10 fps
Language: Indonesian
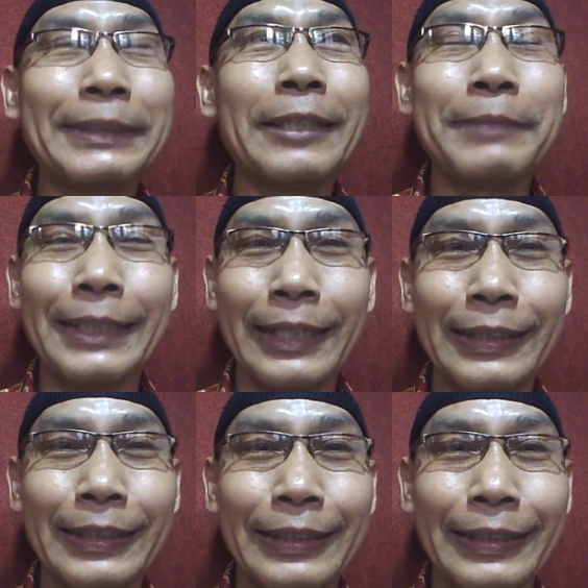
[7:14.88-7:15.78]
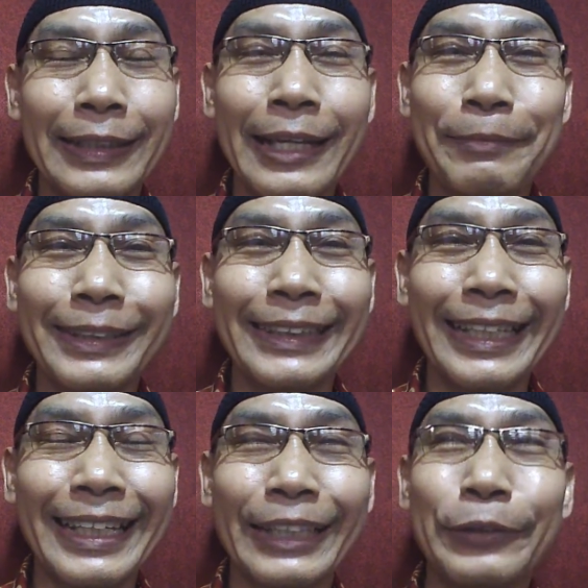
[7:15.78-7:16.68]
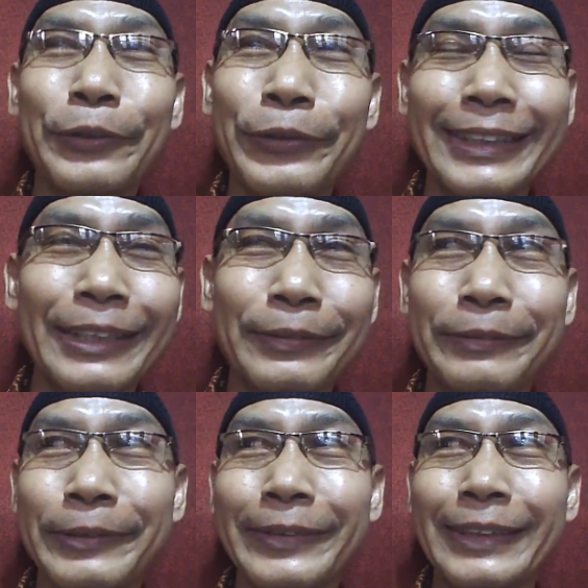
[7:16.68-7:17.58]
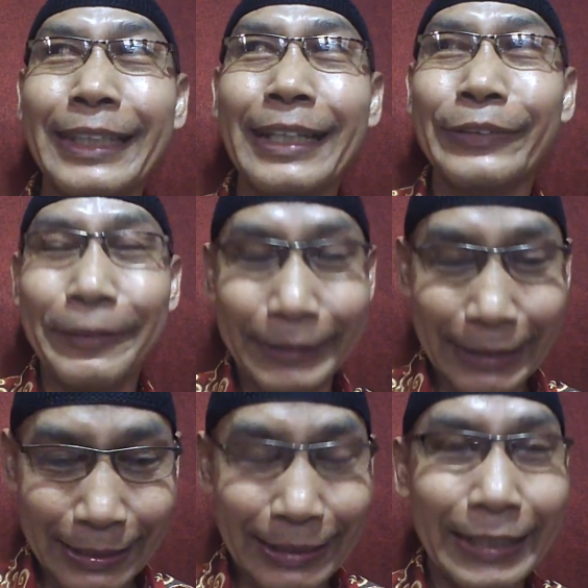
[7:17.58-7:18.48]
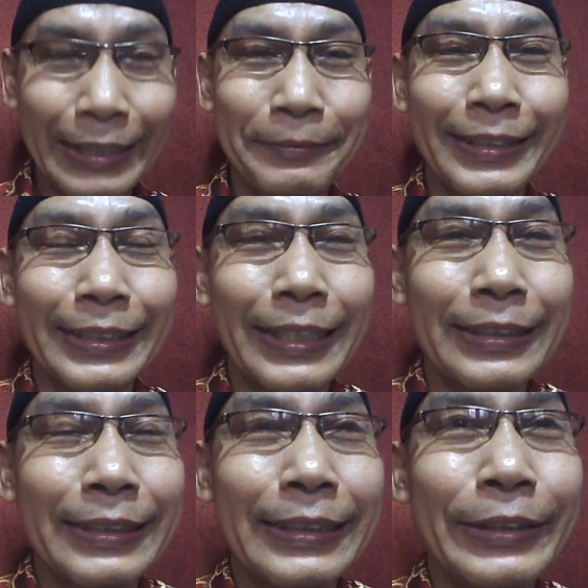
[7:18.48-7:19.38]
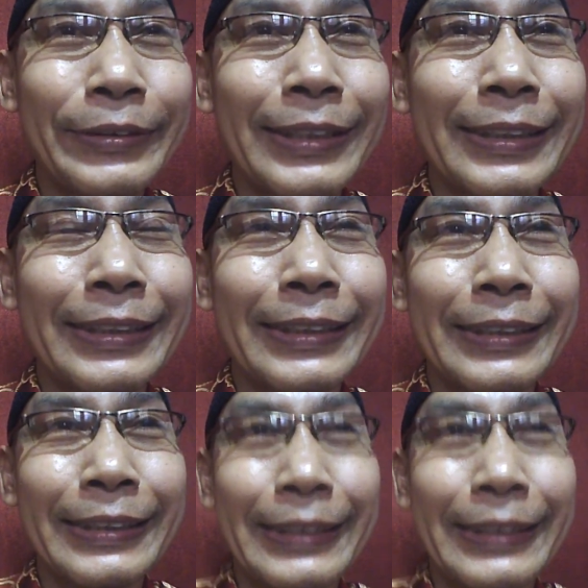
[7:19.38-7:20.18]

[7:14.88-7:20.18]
bisa melihat tanaman saya. Dulu kecil teman-teman, sekarang sudah besar. Nah, mari kita ke lokasi.